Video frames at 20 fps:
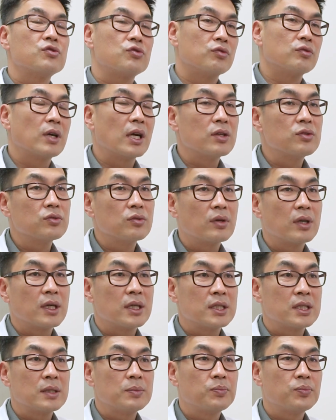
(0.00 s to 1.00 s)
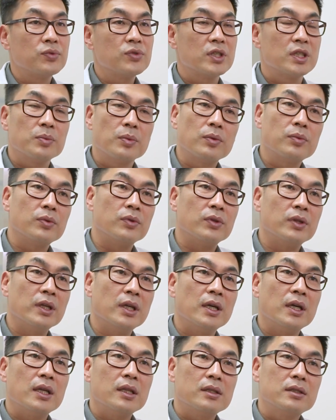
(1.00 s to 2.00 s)
중간중간에 10분, 15분
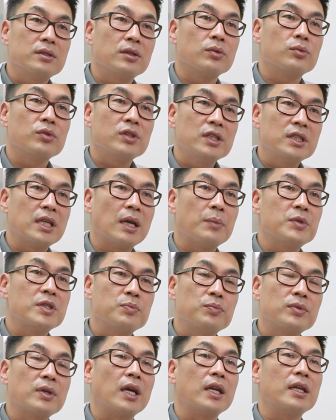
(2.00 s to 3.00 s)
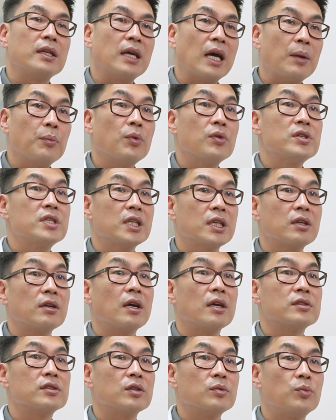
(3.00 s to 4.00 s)
늦어도 2, 30분 안에는 한 번씩
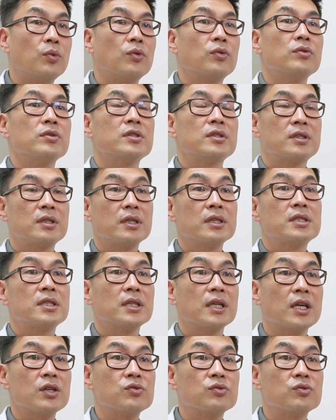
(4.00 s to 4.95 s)
일어나서 목을 스트레칭